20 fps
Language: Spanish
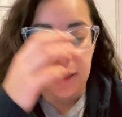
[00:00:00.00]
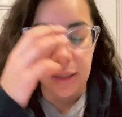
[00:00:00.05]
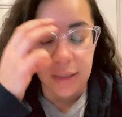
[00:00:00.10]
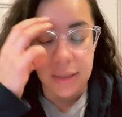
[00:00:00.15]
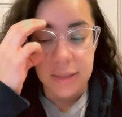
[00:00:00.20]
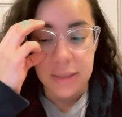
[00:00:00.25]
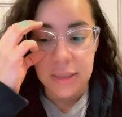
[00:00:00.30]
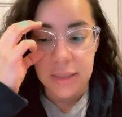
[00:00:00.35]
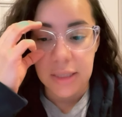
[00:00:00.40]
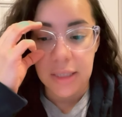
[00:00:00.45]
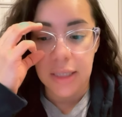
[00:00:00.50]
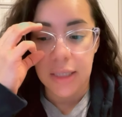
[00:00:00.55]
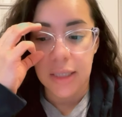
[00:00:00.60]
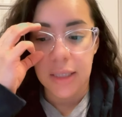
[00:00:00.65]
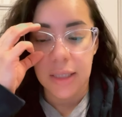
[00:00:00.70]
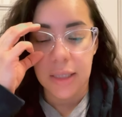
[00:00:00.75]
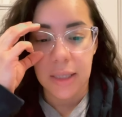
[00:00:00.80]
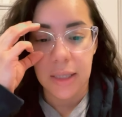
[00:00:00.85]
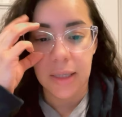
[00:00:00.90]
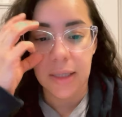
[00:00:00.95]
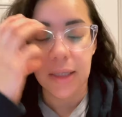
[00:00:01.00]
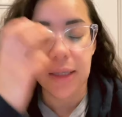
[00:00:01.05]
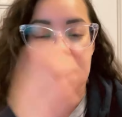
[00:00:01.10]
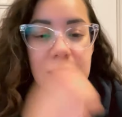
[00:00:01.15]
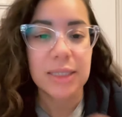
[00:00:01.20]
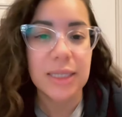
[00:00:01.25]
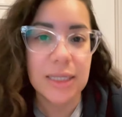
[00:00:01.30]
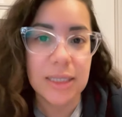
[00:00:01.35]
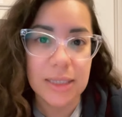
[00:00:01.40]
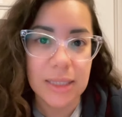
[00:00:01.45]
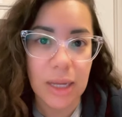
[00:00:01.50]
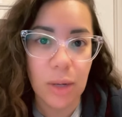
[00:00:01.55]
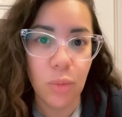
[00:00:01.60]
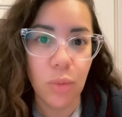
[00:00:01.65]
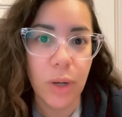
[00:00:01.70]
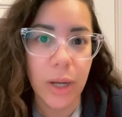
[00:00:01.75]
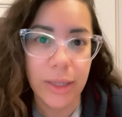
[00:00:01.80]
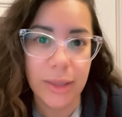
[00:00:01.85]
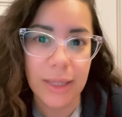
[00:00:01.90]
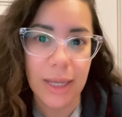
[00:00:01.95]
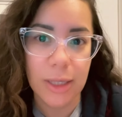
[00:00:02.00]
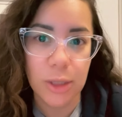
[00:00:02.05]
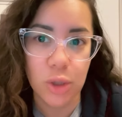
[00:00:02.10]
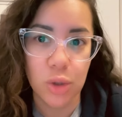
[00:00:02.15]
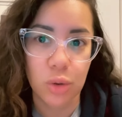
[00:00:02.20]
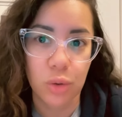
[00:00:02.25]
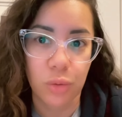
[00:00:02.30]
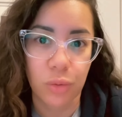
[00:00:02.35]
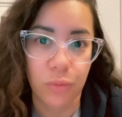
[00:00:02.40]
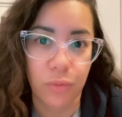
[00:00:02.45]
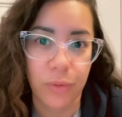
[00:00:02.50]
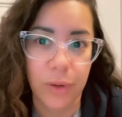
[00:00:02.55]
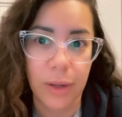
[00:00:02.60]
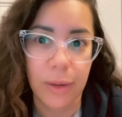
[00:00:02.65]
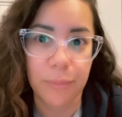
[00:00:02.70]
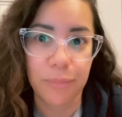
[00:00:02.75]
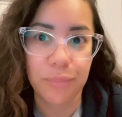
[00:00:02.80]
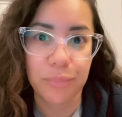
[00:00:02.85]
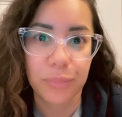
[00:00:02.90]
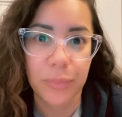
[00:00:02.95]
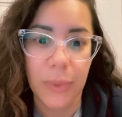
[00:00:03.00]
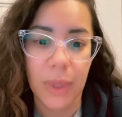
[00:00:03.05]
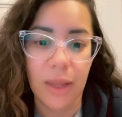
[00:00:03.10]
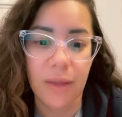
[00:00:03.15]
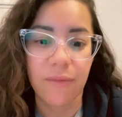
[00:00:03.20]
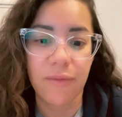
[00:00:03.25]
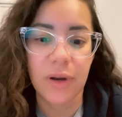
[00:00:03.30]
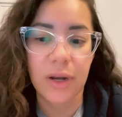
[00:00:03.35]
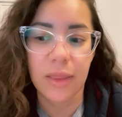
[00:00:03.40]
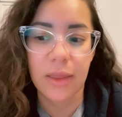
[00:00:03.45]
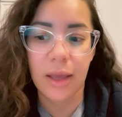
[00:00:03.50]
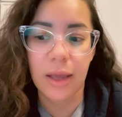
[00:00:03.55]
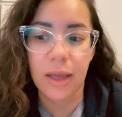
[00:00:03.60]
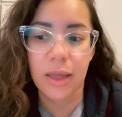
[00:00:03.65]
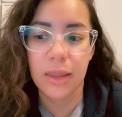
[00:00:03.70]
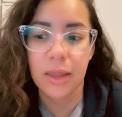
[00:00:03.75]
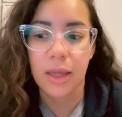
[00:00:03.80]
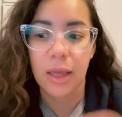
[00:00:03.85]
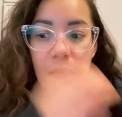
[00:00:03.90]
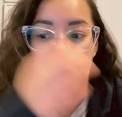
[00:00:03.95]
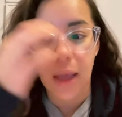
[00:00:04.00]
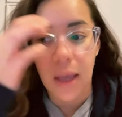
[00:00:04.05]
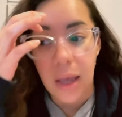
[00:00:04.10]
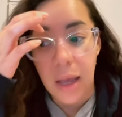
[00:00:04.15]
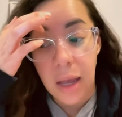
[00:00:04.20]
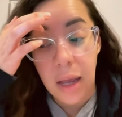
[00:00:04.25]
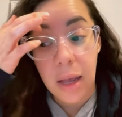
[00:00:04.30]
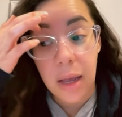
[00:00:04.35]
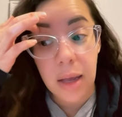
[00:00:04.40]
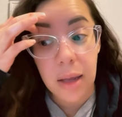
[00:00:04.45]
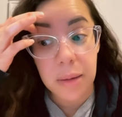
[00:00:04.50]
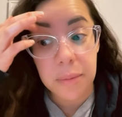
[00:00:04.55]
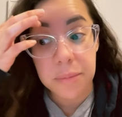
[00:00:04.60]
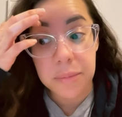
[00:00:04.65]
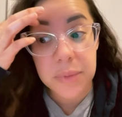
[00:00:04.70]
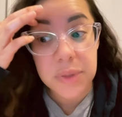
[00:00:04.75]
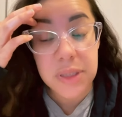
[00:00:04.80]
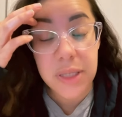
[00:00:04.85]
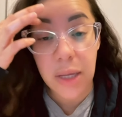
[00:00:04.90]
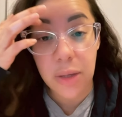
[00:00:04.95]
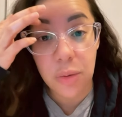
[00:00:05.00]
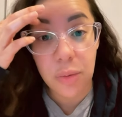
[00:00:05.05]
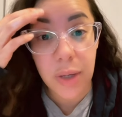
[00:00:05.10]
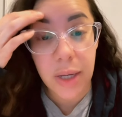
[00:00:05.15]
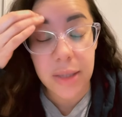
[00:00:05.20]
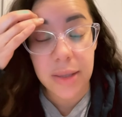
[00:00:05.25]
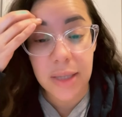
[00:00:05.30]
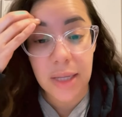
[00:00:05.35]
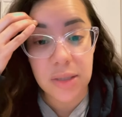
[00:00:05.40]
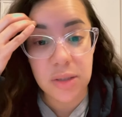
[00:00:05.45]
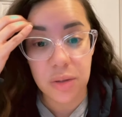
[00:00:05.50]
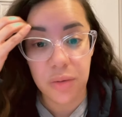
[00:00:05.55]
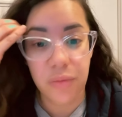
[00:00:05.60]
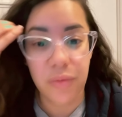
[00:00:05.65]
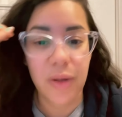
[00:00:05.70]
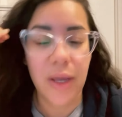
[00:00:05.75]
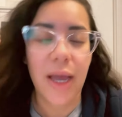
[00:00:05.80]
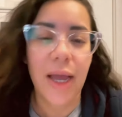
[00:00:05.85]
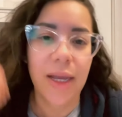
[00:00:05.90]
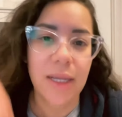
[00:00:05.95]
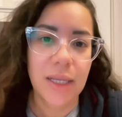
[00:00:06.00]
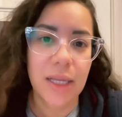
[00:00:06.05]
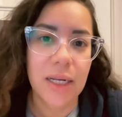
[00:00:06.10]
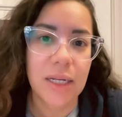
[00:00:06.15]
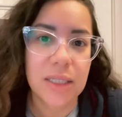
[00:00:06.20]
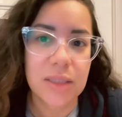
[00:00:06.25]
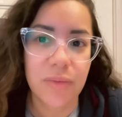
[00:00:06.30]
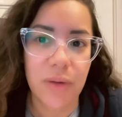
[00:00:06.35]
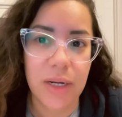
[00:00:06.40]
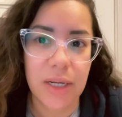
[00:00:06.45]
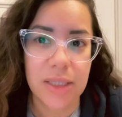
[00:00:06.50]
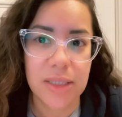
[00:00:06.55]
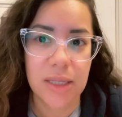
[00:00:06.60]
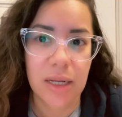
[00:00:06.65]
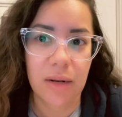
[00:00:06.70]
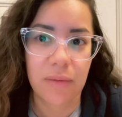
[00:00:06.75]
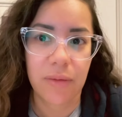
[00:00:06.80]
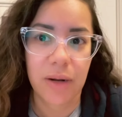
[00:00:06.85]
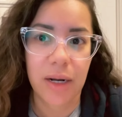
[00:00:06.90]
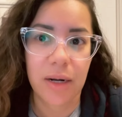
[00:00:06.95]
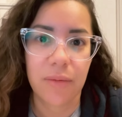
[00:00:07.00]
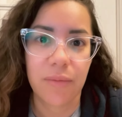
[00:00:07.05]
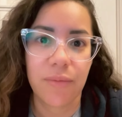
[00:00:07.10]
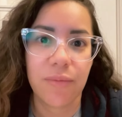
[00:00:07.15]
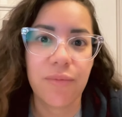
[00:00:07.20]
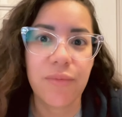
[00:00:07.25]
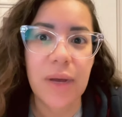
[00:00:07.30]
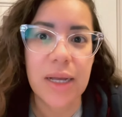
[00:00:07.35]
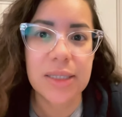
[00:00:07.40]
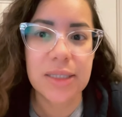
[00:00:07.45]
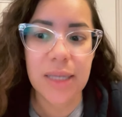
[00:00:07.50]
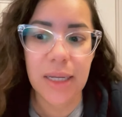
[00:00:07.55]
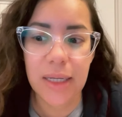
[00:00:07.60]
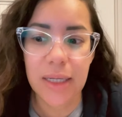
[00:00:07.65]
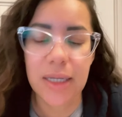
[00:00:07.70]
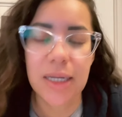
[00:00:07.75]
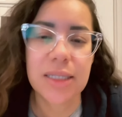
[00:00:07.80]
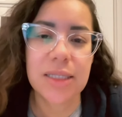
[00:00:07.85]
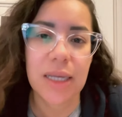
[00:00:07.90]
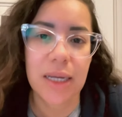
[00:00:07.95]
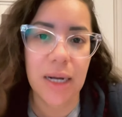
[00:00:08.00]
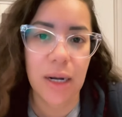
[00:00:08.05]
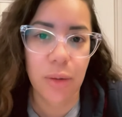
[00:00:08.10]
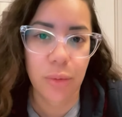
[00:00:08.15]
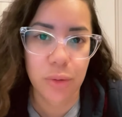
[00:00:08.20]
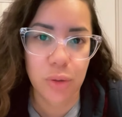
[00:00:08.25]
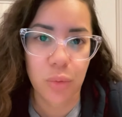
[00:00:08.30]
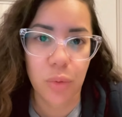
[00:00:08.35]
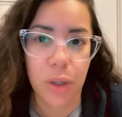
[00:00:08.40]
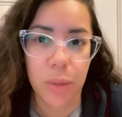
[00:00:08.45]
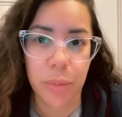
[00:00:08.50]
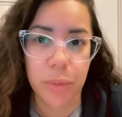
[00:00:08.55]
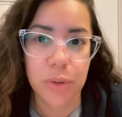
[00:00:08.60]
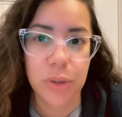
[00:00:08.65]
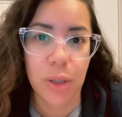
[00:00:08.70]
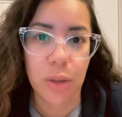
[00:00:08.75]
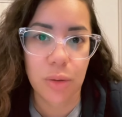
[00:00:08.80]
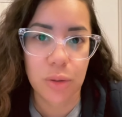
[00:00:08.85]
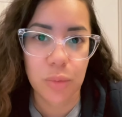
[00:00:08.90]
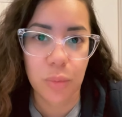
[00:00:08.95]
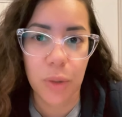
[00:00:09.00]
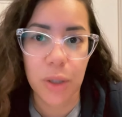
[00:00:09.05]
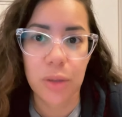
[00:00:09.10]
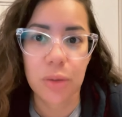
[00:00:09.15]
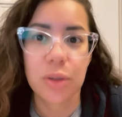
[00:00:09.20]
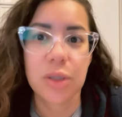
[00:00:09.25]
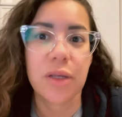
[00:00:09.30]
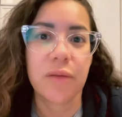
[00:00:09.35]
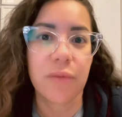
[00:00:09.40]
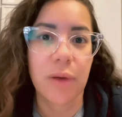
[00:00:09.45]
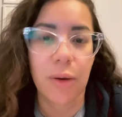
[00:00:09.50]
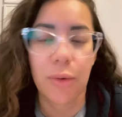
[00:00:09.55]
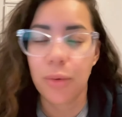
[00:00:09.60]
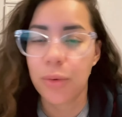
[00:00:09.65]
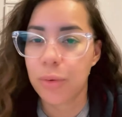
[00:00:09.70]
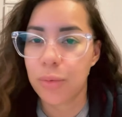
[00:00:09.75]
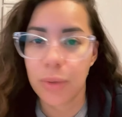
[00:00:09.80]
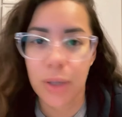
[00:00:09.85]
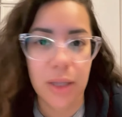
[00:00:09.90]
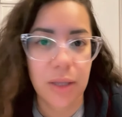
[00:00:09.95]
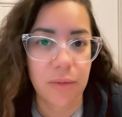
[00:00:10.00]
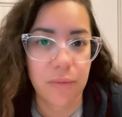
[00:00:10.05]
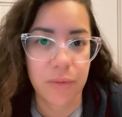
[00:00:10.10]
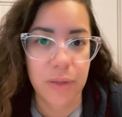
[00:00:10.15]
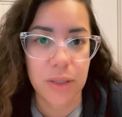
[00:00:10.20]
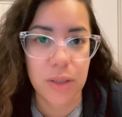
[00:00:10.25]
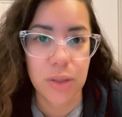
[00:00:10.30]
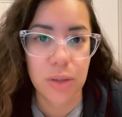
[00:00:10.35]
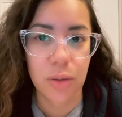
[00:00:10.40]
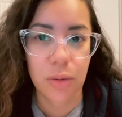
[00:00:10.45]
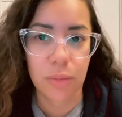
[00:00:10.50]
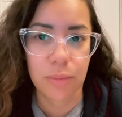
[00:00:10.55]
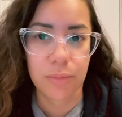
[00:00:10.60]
Si, si está un catástrofe, ¿verdad? si hay un catástrofe, ¿a quiénes van a salvar? ¿Vas a ir a sacar los cuerpos de los muertos debajo de un edificio?